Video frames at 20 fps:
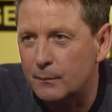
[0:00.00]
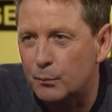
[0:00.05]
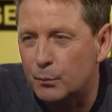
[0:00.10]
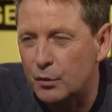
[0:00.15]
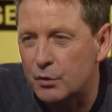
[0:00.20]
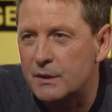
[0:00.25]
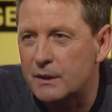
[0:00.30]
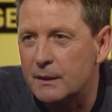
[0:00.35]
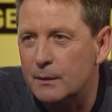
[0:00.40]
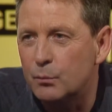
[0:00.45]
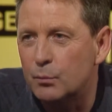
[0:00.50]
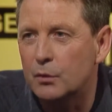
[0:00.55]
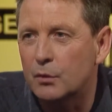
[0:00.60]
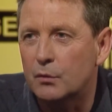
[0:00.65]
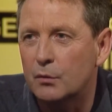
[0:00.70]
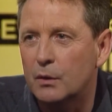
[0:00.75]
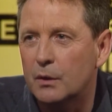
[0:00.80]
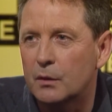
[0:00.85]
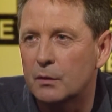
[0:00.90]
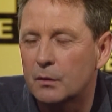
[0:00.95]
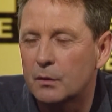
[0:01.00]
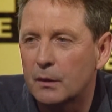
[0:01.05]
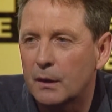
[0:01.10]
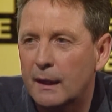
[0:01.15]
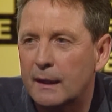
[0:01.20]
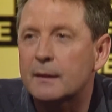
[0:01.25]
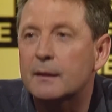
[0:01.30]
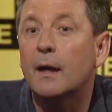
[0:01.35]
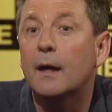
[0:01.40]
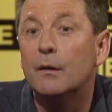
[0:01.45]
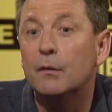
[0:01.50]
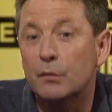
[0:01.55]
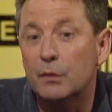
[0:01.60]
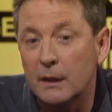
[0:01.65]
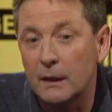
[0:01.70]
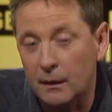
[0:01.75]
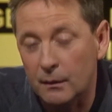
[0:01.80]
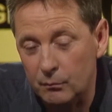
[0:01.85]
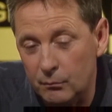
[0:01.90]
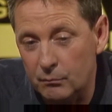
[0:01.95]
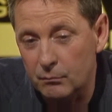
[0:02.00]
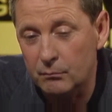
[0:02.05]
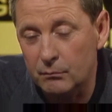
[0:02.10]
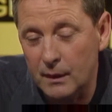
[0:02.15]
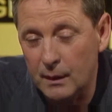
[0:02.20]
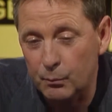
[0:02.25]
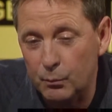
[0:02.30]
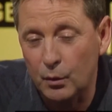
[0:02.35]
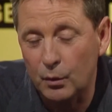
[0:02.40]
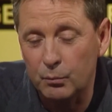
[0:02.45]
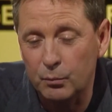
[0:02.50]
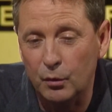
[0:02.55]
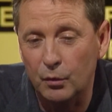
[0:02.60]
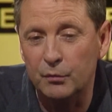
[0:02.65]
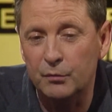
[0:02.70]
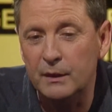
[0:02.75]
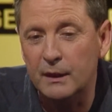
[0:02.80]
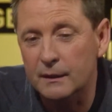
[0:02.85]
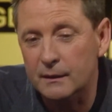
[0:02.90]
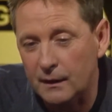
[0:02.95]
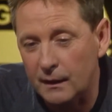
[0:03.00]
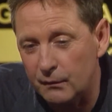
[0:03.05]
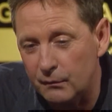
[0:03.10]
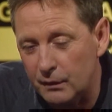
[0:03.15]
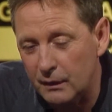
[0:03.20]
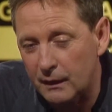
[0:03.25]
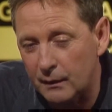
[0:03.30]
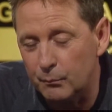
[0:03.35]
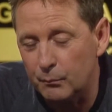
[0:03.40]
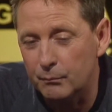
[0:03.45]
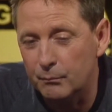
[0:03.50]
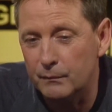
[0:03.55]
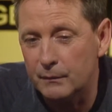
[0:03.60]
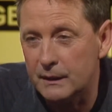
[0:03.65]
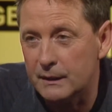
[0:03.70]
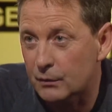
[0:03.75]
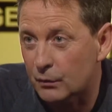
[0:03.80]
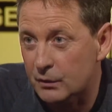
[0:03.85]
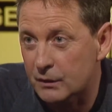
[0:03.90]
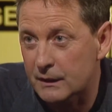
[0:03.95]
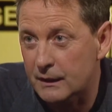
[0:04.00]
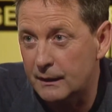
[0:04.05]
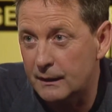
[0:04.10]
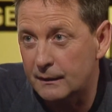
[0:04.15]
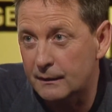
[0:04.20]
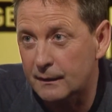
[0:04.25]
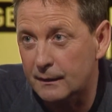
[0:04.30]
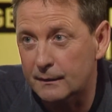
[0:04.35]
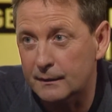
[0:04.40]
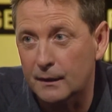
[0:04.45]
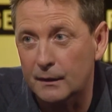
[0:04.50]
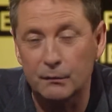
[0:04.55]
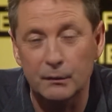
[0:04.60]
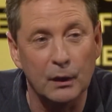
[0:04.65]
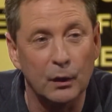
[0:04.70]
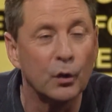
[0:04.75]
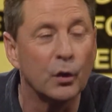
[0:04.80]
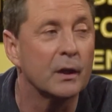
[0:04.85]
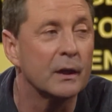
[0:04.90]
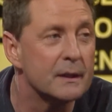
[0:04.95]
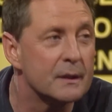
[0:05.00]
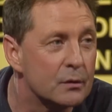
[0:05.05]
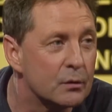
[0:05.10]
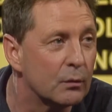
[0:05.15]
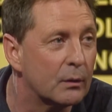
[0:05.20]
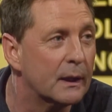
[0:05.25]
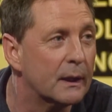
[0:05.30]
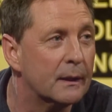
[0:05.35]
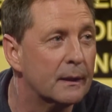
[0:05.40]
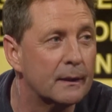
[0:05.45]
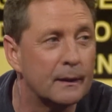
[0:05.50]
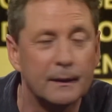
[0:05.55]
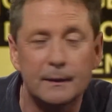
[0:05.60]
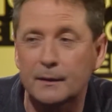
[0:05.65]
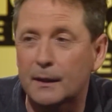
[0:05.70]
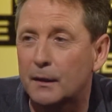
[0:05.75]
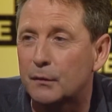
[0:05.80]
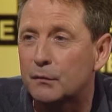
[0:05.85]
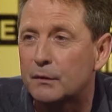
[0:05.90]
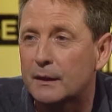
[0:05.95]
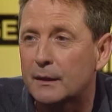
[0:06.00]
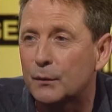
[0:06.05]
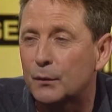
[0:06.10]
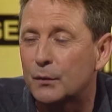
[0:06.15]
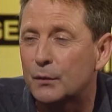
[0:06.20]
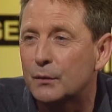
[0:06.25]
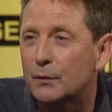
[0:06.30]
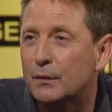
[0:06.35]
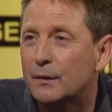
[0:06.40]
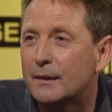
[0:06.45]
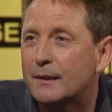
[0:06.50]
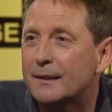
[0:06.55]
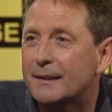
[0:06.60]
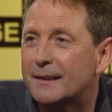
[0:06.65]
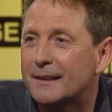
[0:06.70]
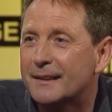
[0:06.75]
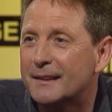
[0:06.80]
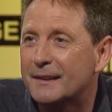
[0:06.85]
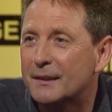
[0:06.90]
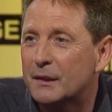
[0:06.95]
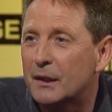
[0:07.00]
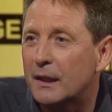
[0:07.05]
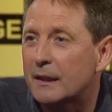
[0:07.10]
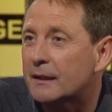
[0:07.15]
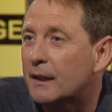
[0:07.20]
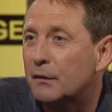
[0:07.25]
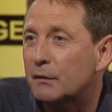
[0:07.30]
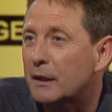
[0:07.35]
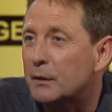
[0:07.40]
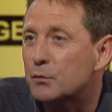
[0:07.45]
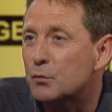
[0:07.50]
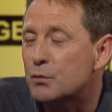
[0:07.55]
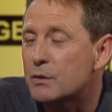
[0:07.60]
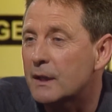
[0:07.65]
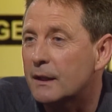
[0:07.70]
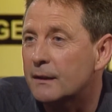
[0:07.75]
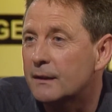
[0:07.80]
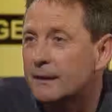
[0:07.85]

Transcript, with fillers: possible, quoi, à travers ma propre vie, à travers mes ancêtres, à travers leur histoire, à travers, à travers tout ça.